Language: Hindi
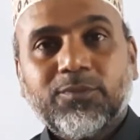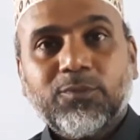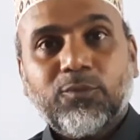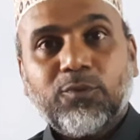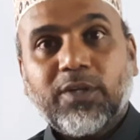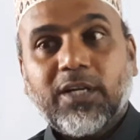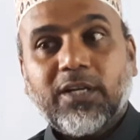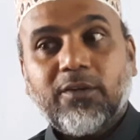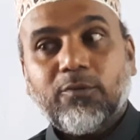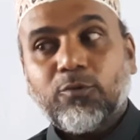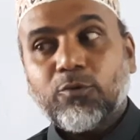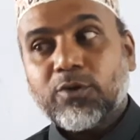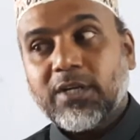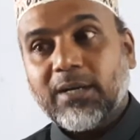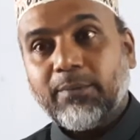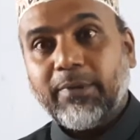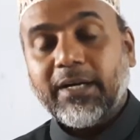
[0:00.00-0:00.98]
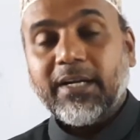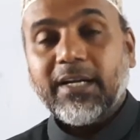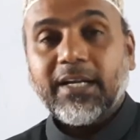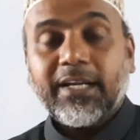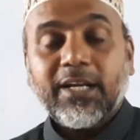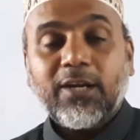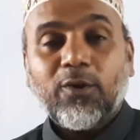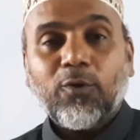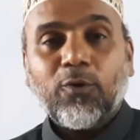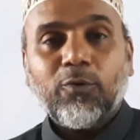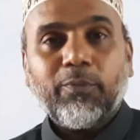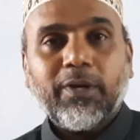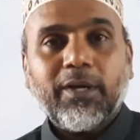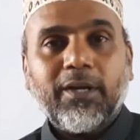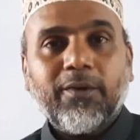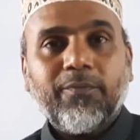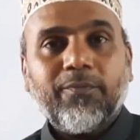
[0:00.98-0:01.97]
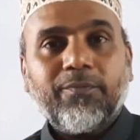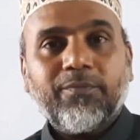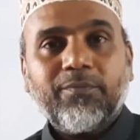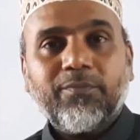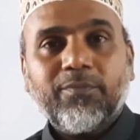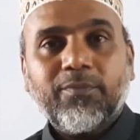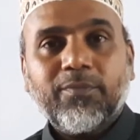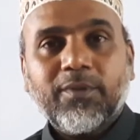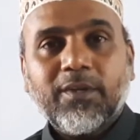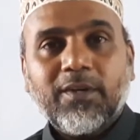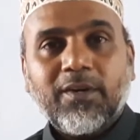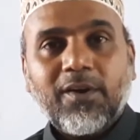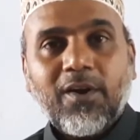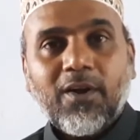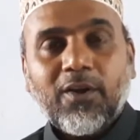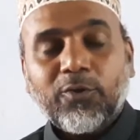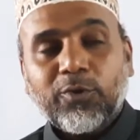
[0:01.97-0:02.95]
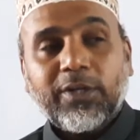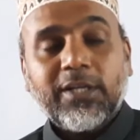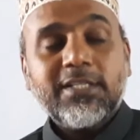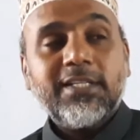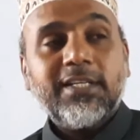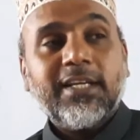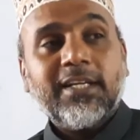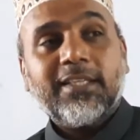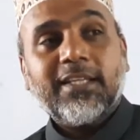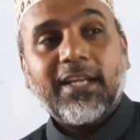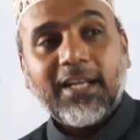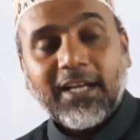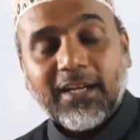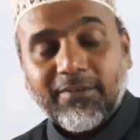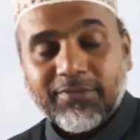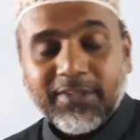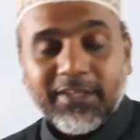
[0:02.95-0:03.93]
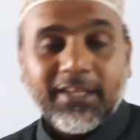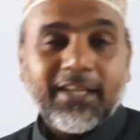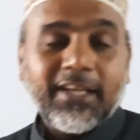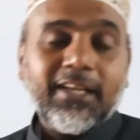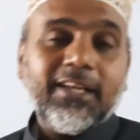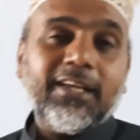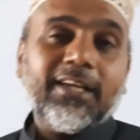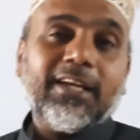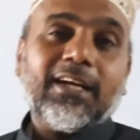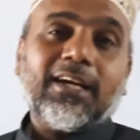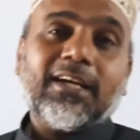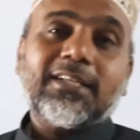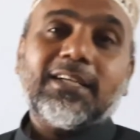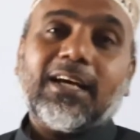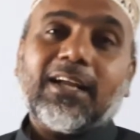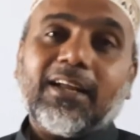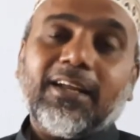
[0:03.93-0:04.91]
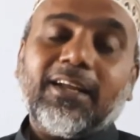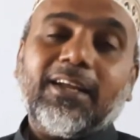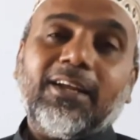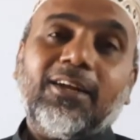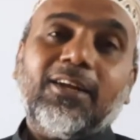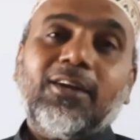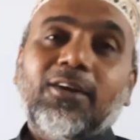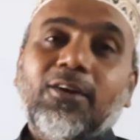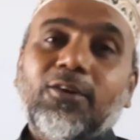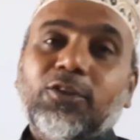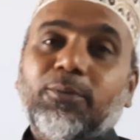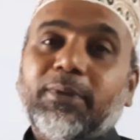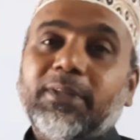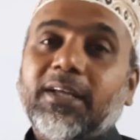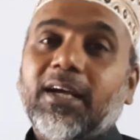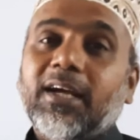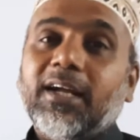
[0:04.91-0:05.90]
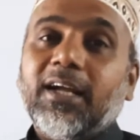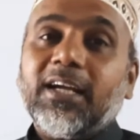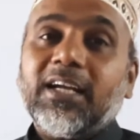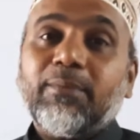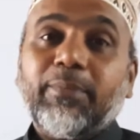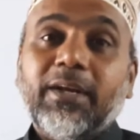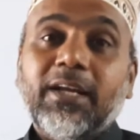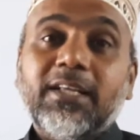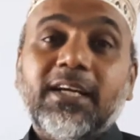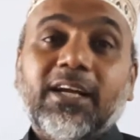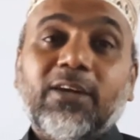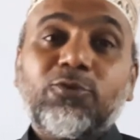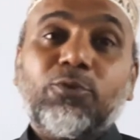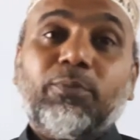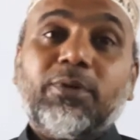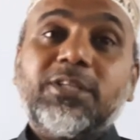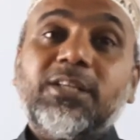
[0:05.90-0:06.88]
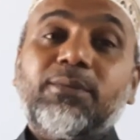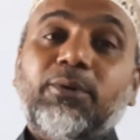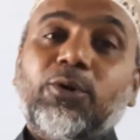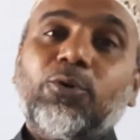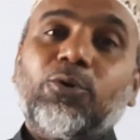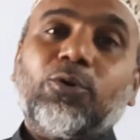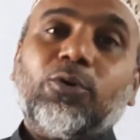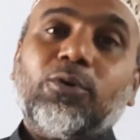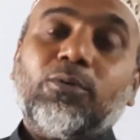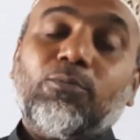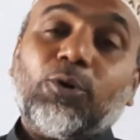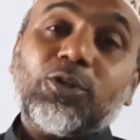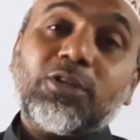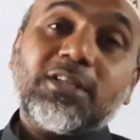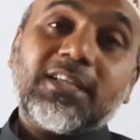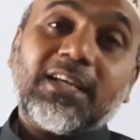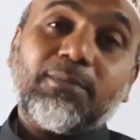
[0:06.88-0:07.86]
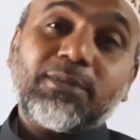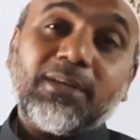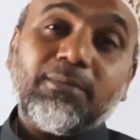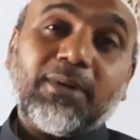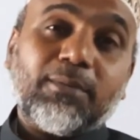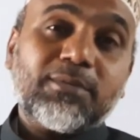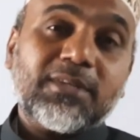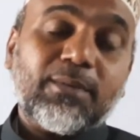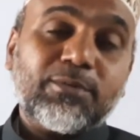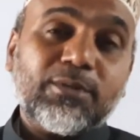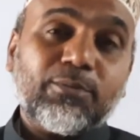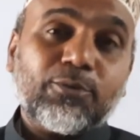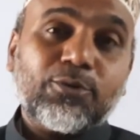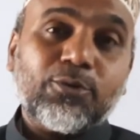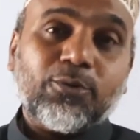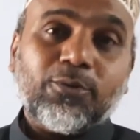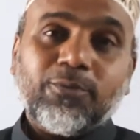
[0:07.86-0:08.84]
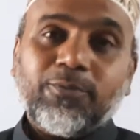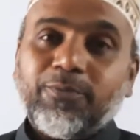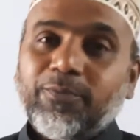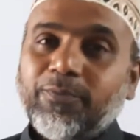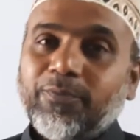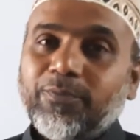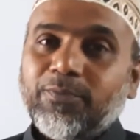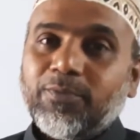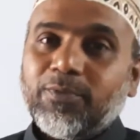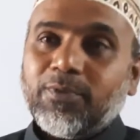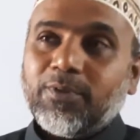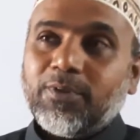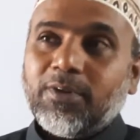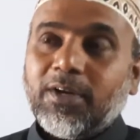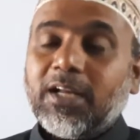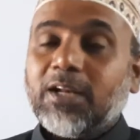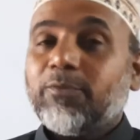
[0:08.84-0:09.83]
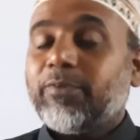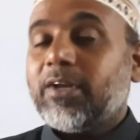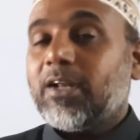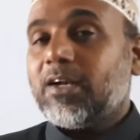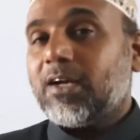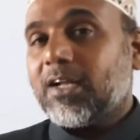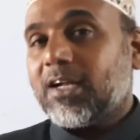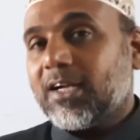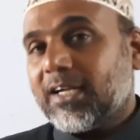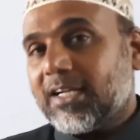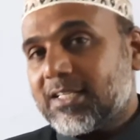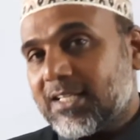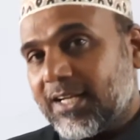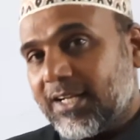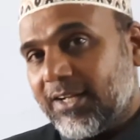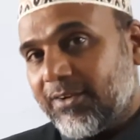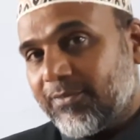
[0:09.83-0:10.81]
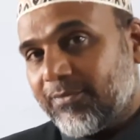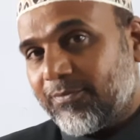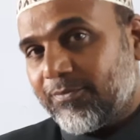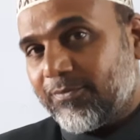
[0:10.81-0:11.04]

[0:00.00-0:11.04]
उनके उठना बैठना किन लोगों में है तो किसी की दरियाफ्ती के लिए के अगर जा रहे हैं तो बताया गया कि पहले जाके उसको मस्जिद में ढूंढो मौजन साहब से इमाम साहब से पूछो अरे फला लड़का कैसा है